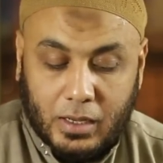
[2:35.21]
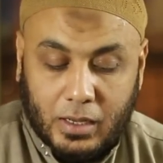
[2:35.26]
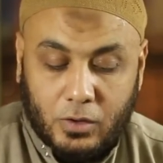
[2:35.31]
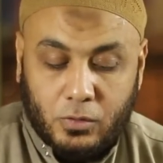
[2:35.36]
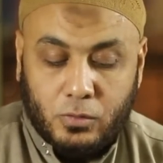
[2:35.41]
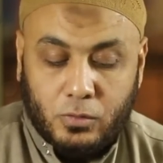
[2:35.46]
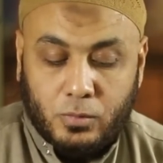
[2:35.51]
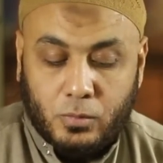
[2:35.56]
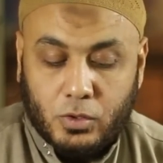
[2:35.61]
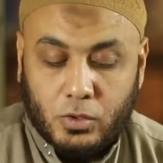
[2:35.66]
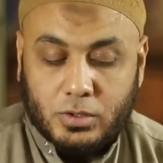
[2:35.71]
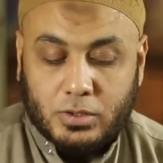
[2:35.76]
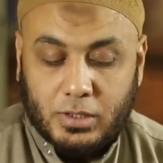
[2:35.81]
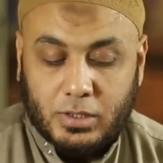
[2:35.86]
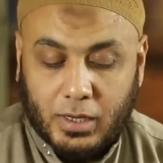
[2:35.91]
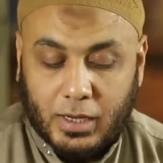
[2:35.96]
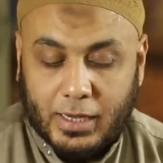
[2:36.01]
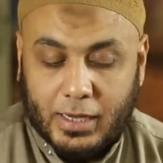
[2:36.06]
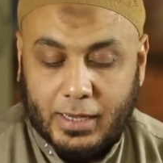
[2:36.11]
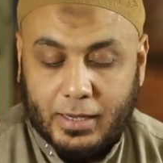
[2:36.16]
أو
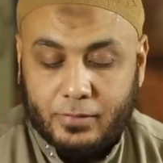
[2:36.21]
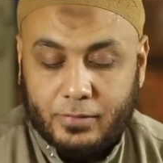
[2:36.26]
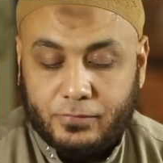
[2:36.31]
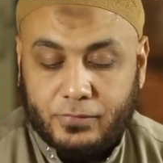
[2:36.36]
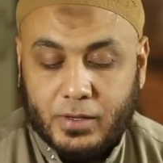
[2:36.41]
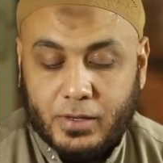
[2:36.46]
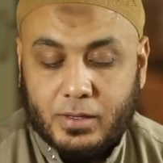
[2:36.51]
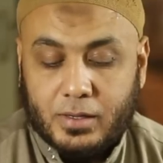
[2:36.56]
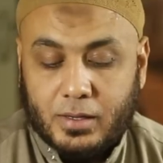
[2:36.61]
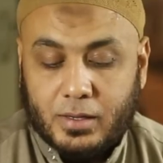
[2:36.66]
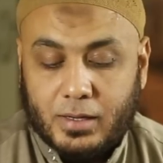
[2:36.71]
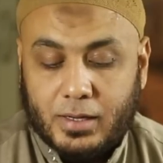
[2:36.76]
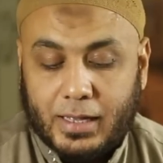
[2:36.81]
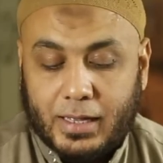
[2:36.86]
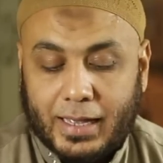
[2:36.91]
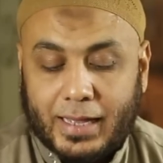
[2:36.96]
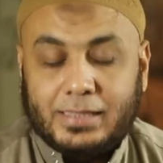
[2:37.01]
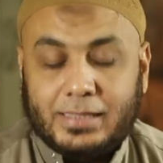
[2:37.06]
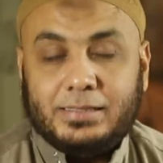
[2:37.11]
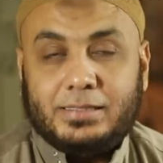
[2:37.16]
مرضعة فقال
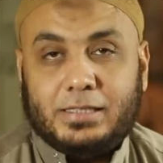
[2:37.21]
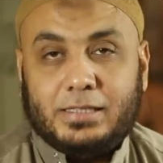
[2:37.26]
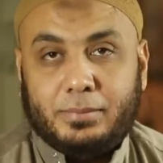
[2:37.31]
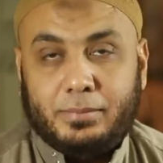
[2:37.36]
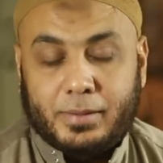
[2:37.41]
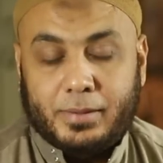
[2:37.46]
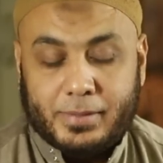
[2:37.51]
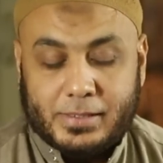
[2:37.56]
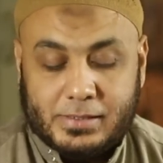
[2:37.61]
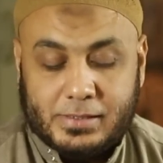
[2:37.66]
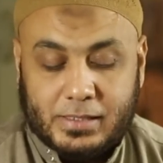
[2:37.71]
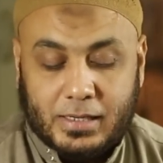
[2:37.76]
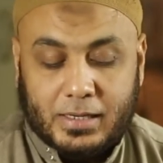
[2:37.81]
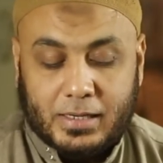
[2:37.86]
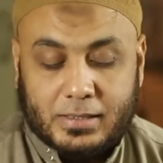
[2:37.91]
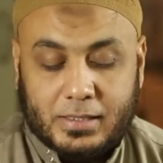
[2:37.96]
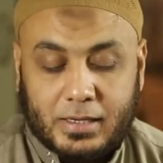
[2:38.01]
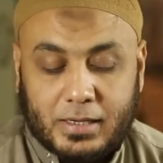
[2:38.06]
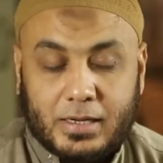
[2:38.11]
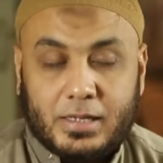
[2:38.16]
أنت
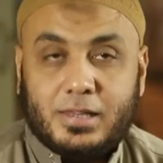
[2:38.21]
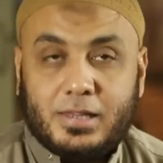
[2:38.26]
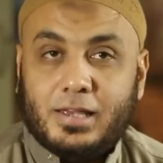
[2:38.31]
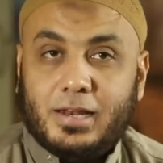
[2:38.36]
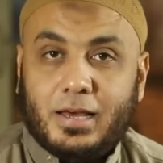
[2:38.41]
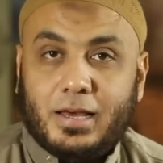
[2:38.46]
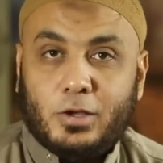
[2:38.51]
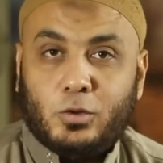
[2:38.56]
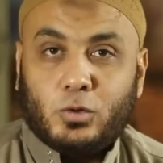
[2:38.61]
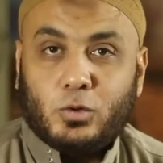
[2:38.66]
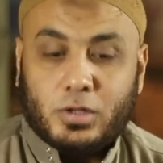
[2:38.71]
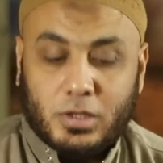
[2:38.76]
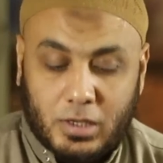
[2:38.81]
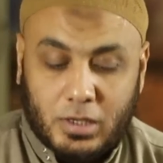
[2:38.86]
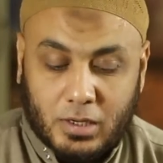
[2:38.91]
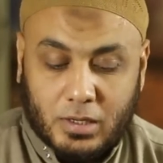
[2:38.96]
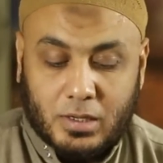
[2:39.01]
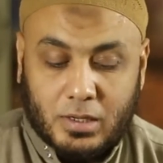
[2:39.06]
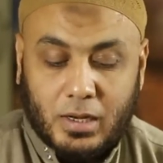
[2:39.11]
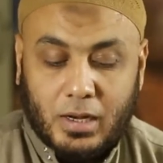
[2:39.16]
بمنزلة الذي لا
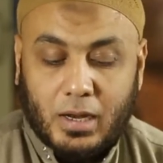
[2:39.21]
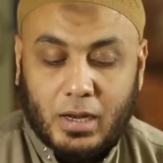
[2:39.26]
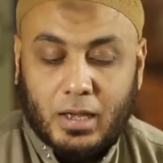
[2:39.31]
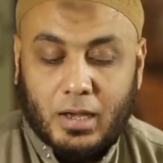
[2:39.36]
يطيق